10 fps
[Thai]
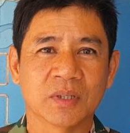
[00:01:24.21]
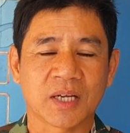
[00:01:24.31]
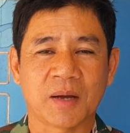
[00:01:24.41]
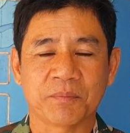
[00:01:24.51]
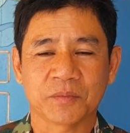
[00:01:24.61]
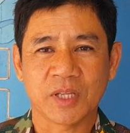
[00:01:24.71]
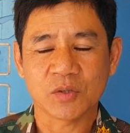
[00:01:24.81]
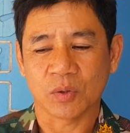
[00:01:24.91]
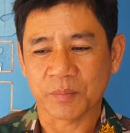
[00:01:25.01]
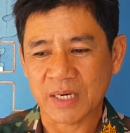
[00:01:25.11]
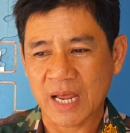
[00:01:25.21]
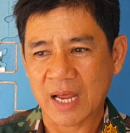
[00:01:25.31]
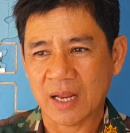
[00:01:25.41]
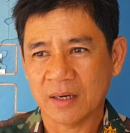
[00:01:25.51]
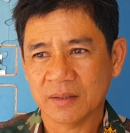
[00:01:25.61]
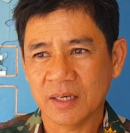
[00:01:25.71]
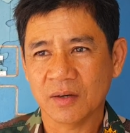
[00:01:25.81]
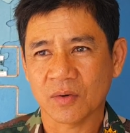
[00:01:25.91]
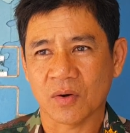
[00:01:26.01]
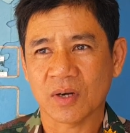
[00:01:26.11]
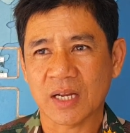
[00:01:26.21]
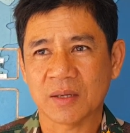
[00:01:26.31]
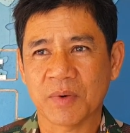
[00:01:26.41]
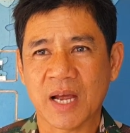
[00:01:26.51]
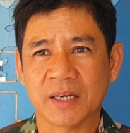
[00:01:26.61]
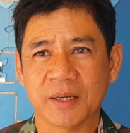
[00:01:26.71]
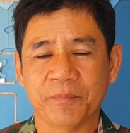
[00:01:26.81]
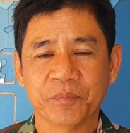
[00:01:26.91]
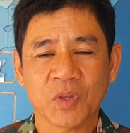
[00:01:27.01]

นะครับในส่วนปัญหาเรื่องของการทำงานเนี่ย